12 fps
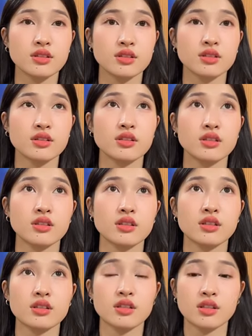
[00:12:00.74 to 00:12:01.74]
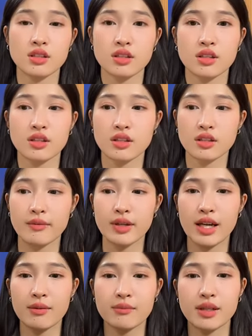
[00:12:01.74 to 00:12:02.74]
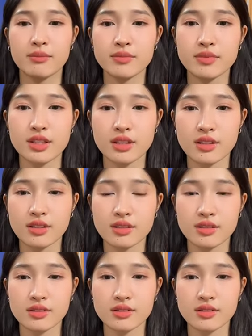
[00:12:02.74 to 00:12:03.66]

15 luôn Ngày 15 làm gì?